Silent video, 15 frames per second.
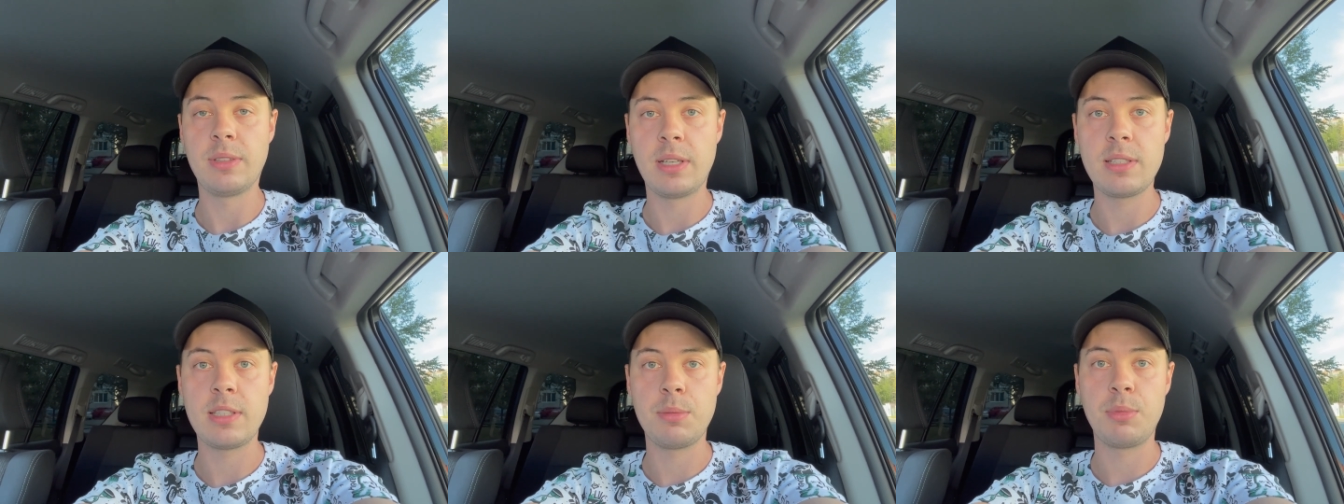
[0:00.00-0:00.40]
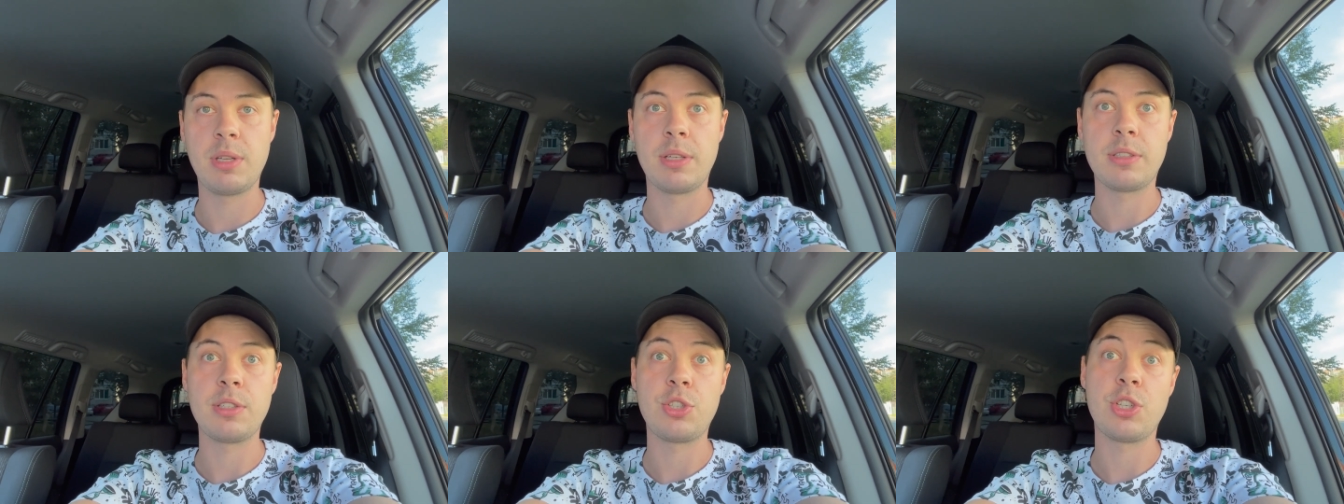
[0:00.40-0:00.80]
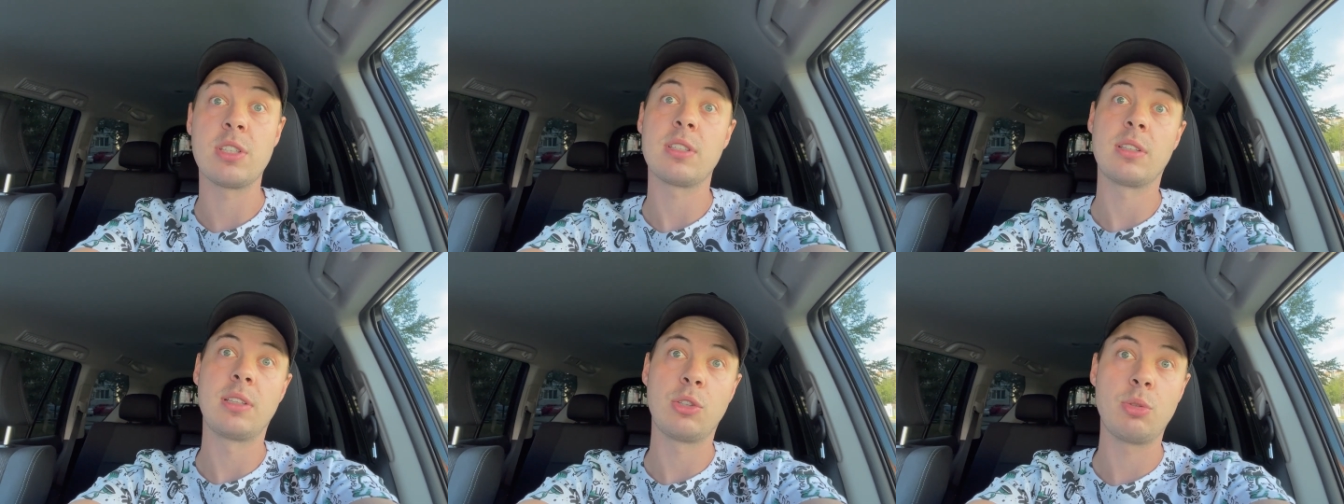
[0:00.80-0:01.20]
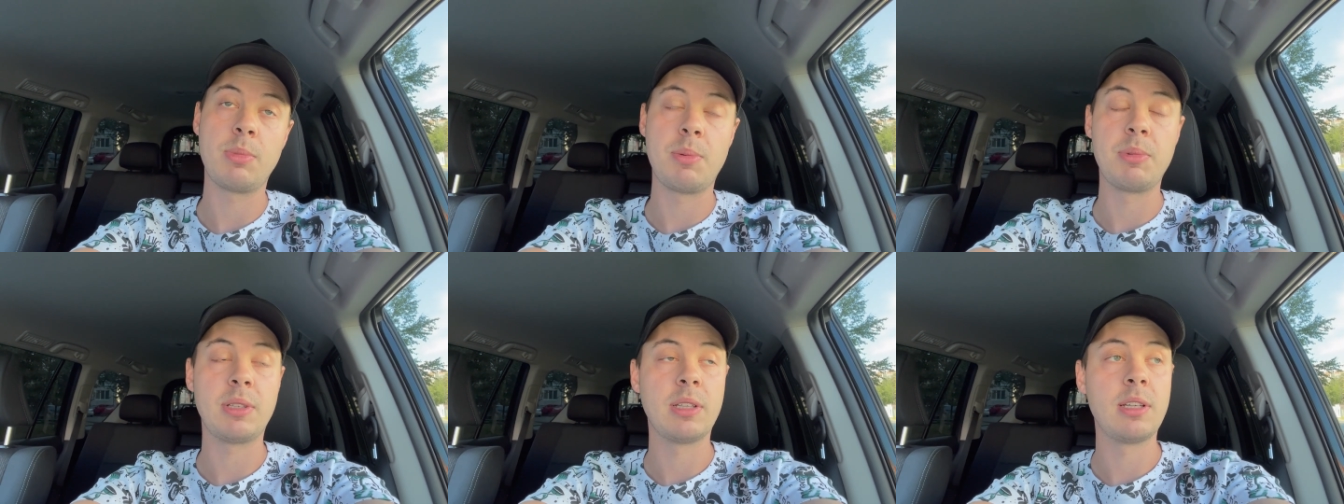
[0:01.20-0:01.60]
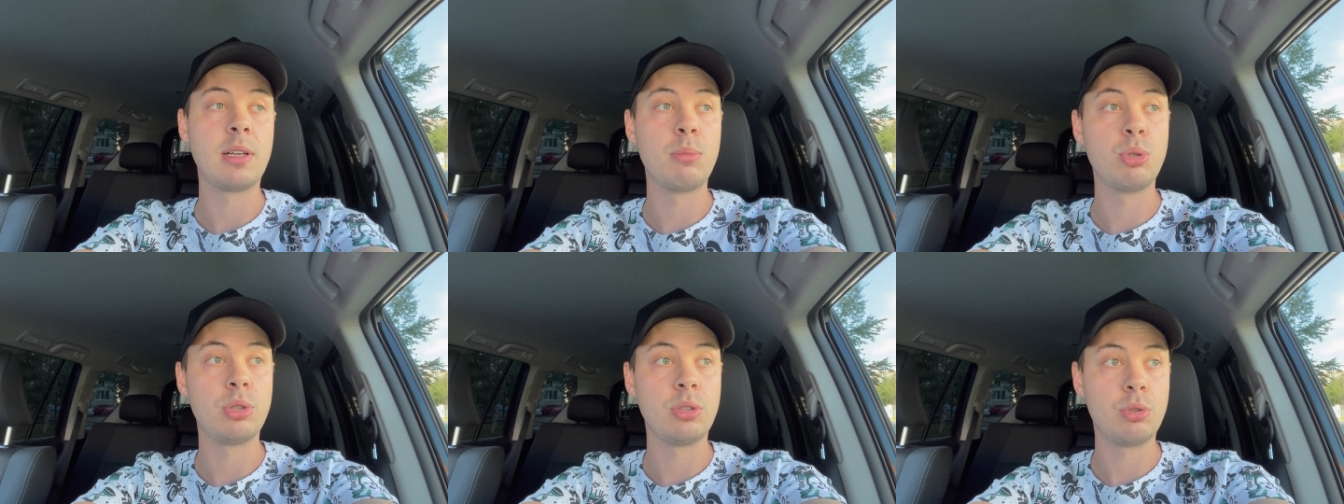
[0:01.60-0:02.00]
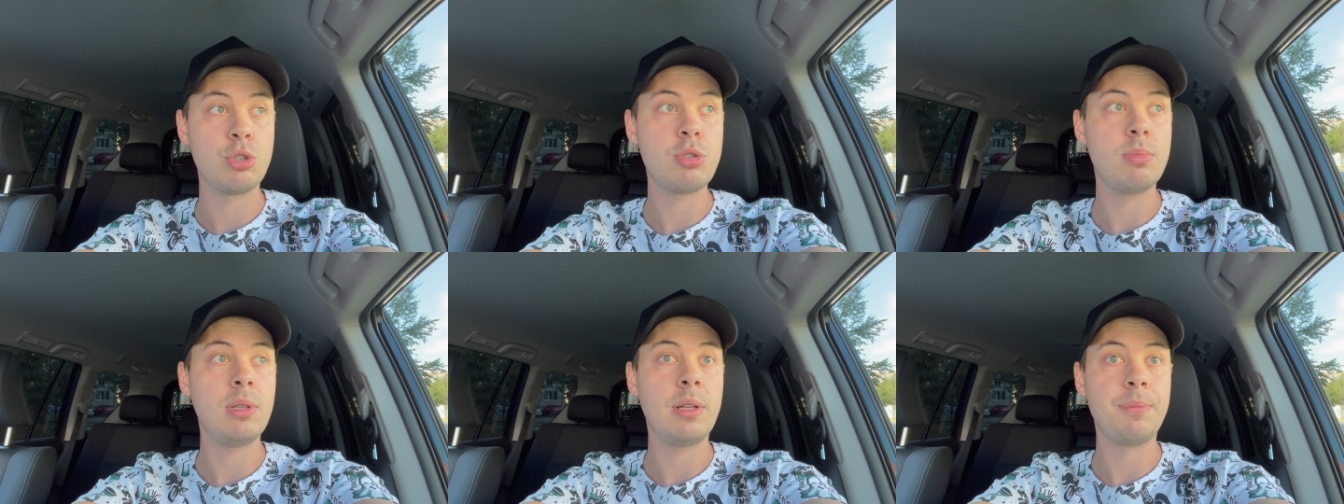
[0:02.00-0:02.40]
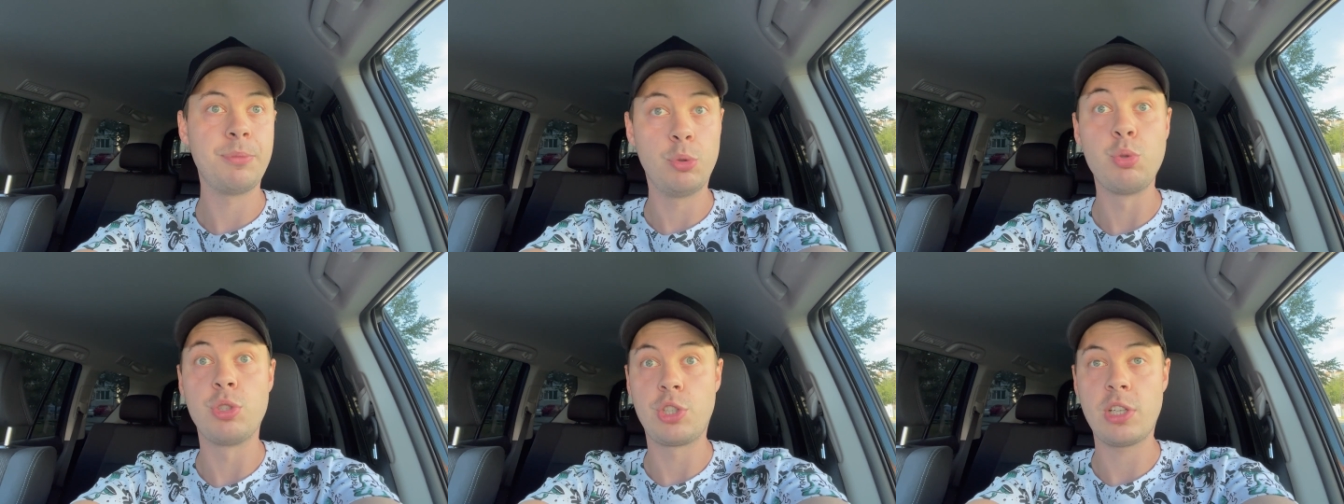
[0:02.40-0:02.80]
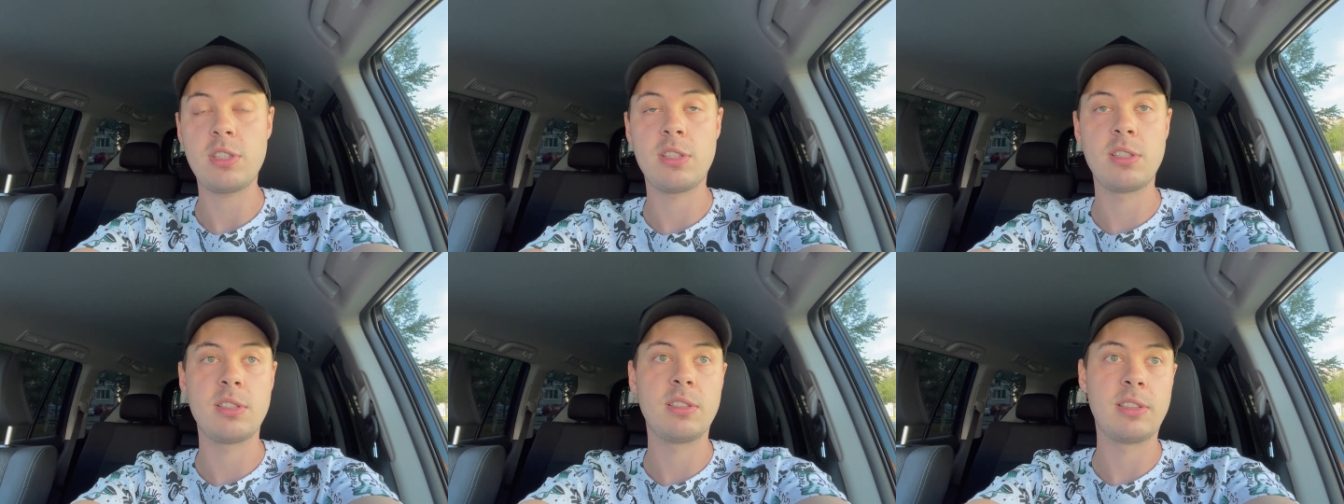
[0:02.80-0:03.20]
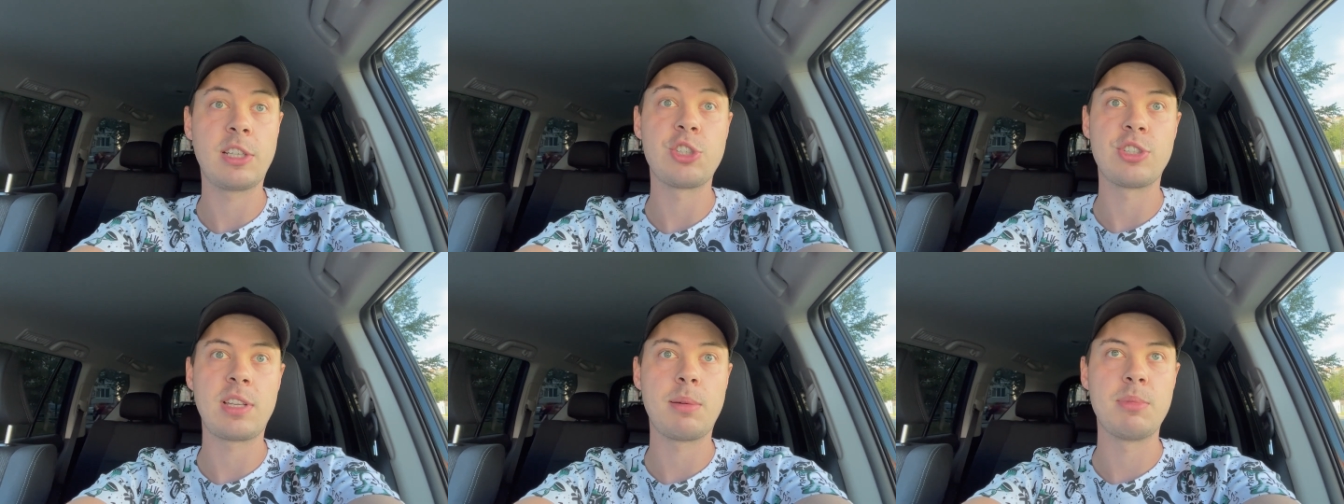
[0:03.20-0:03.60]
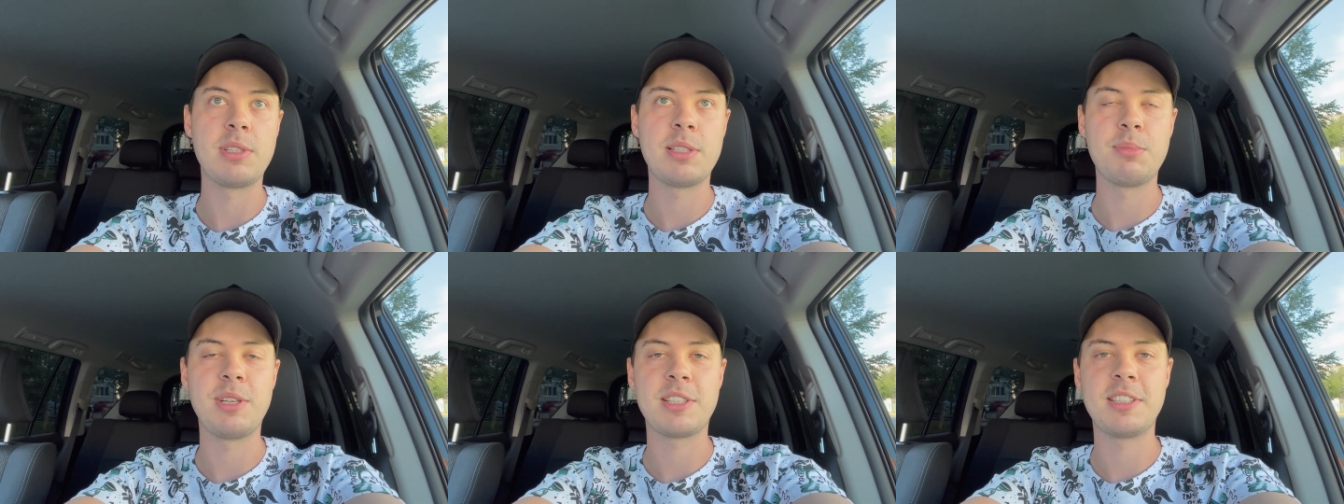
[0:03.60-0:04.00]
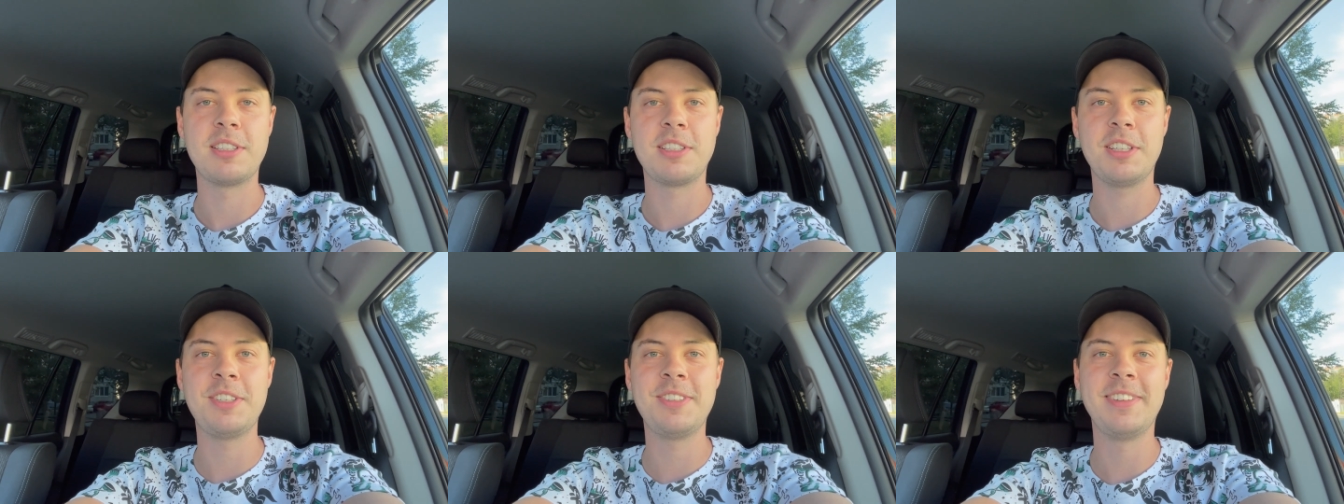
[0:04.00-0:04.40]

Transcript: да, семья сейчас, на тот момент, когда я работал, тоже была, ну, и сейчас есть та же самая семья, кстати,